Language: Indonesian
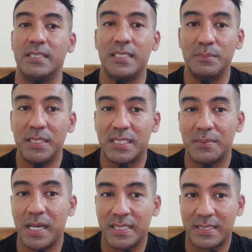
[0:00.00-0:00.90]
Demi
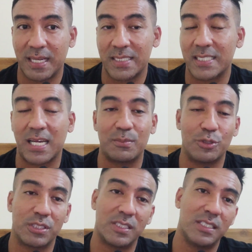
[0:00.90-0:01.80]
kebaikan kamu
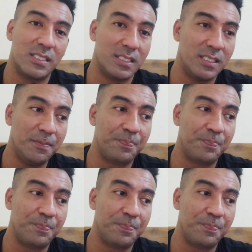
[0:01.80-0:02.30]
sendiri,